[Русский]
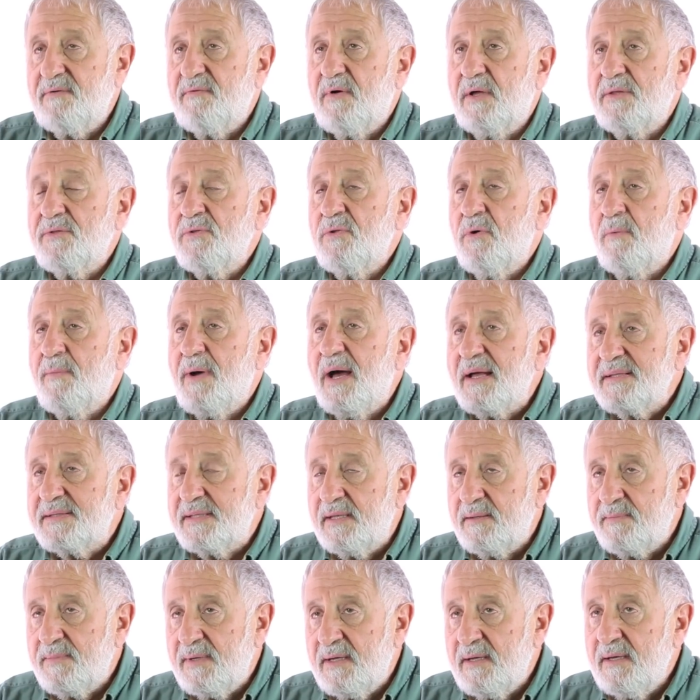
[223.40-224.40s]
в одном
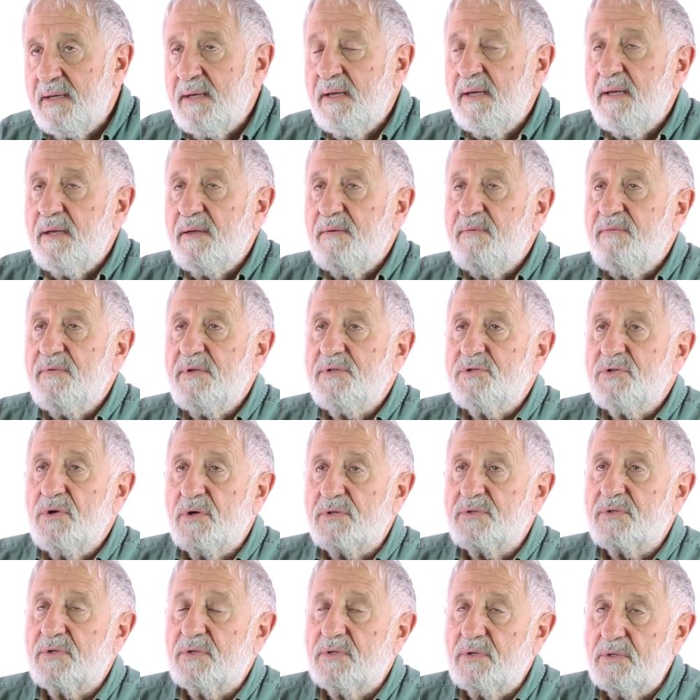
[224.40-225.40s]
атоме
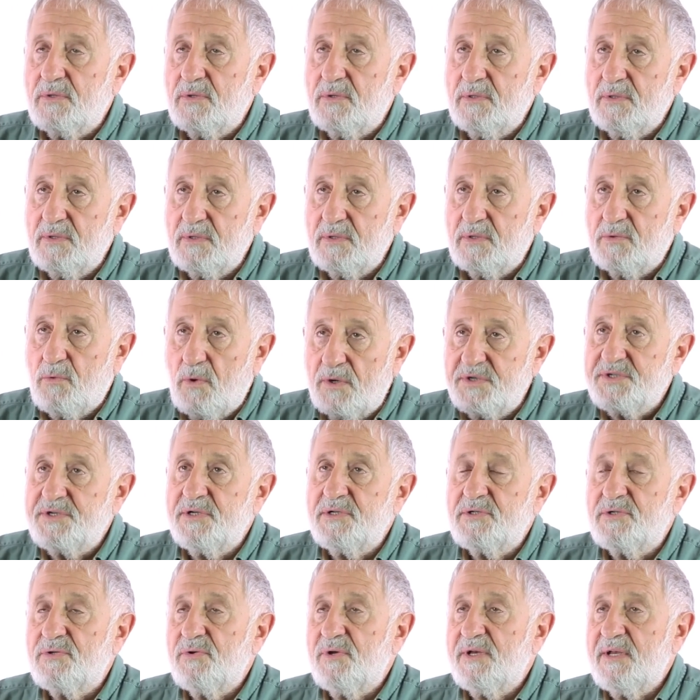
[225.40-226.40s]
ведет к
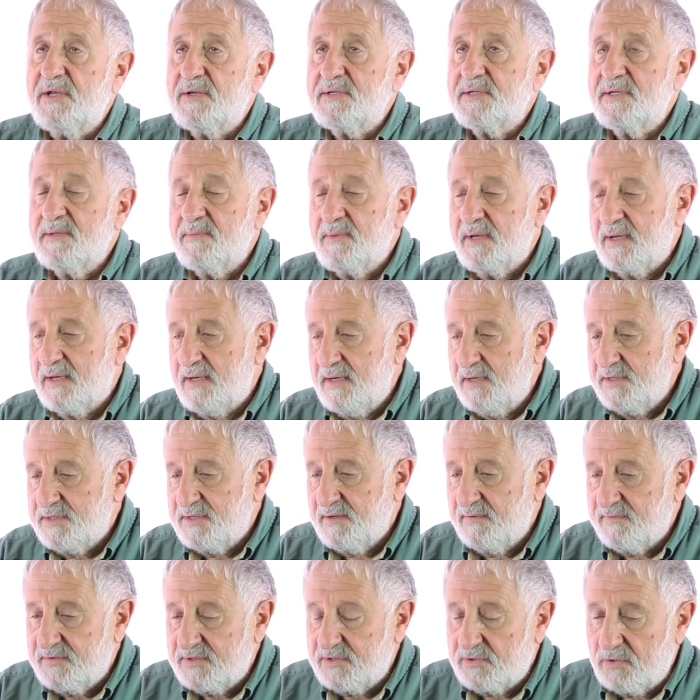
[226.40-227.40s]
очень серьезным
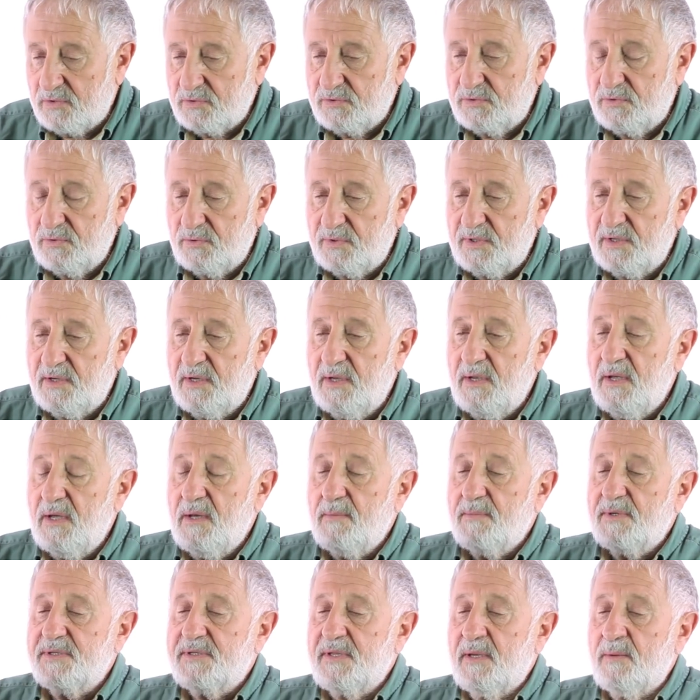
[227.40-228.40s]
отличиям в структуре,
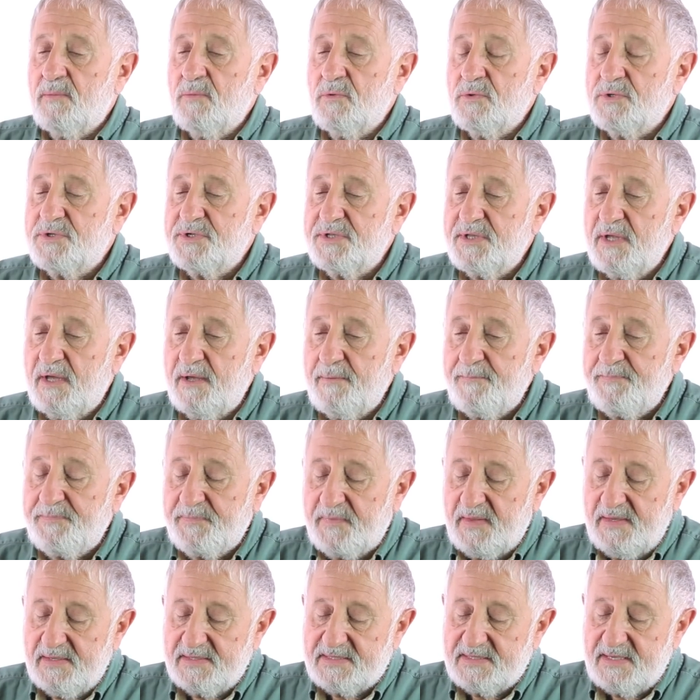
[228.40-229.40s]
потому что
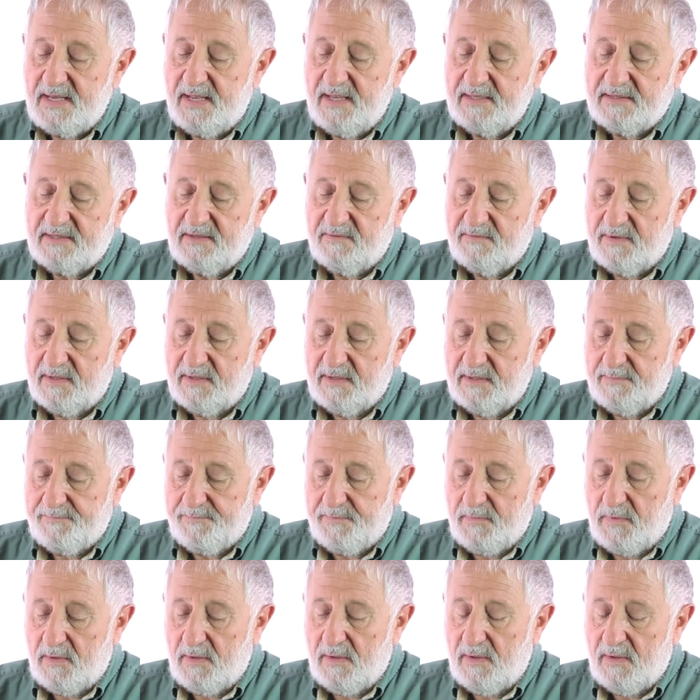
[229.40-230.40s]
из-за этого
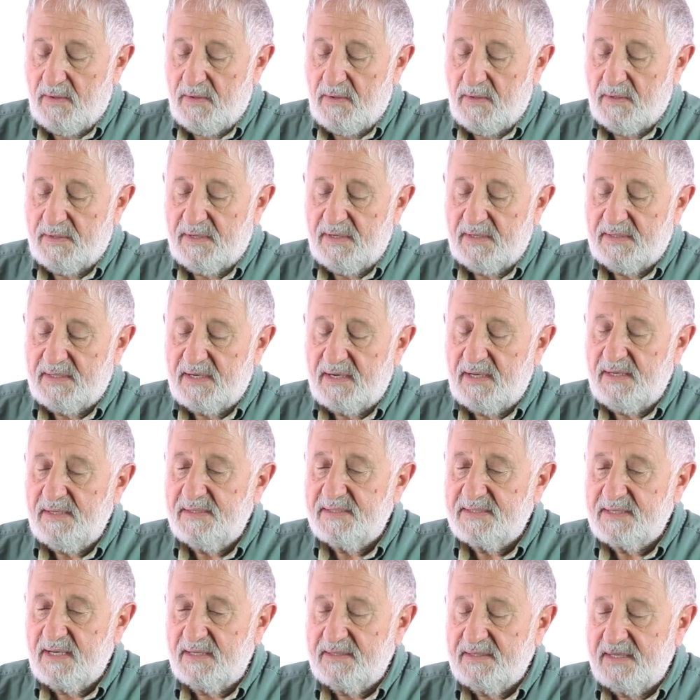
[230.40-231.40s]

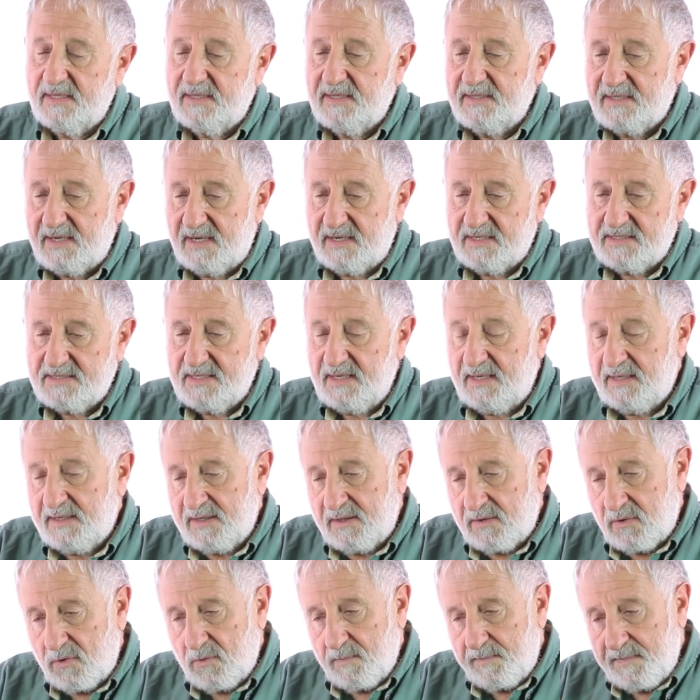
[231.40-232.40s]
из-за этой гидроксильной
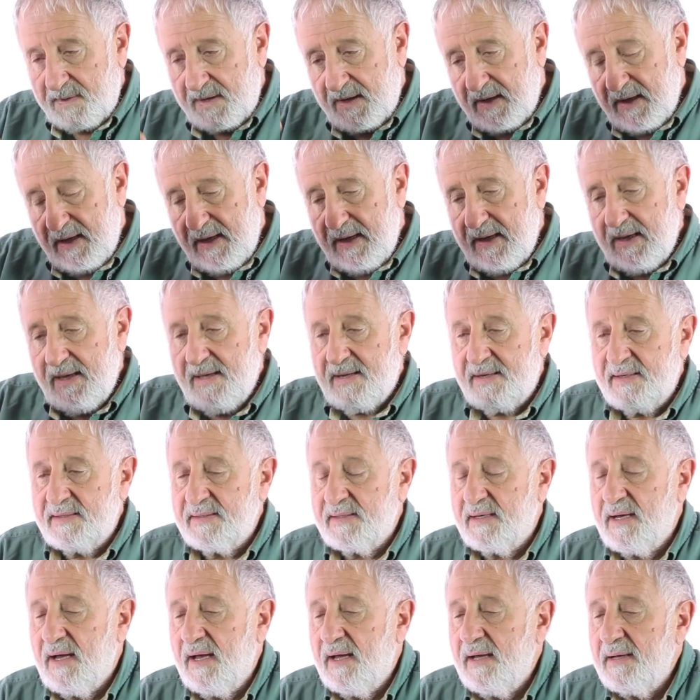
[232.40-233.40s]
группы
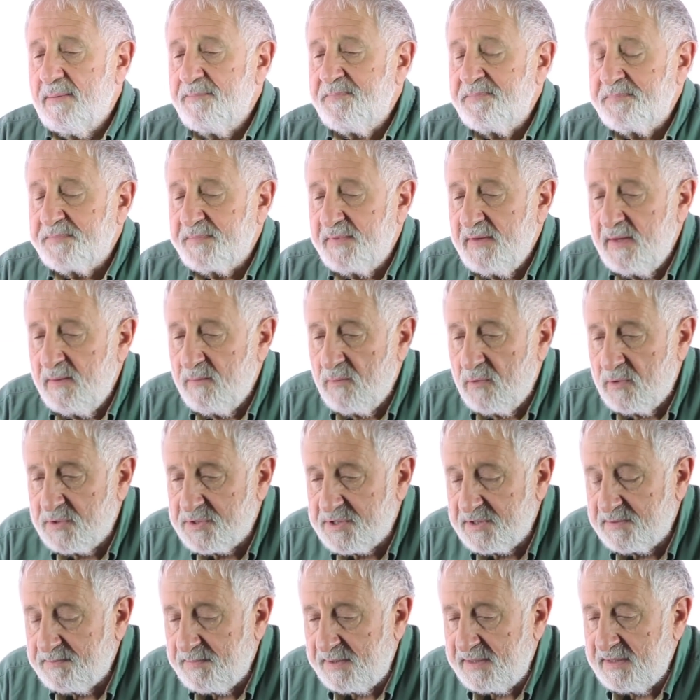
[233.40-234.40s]
РНК не
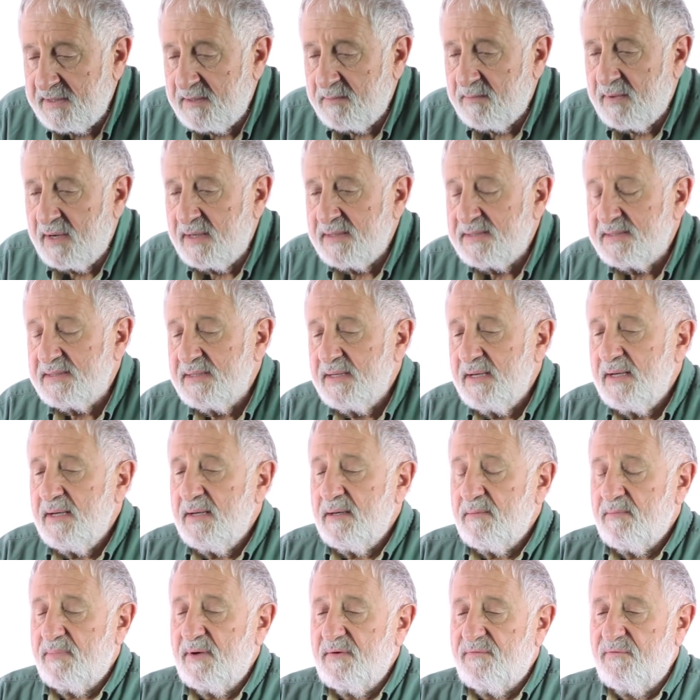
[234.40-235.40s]
может принимать
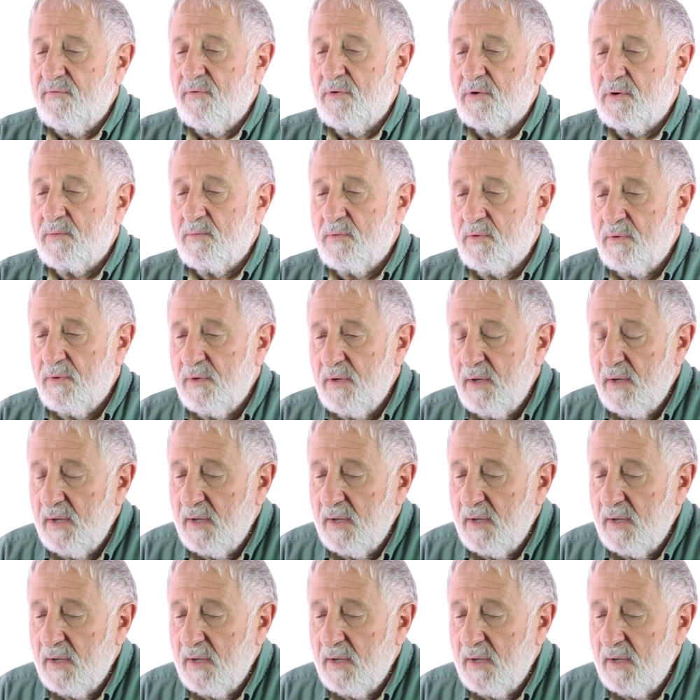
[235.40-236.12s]
Б-форму.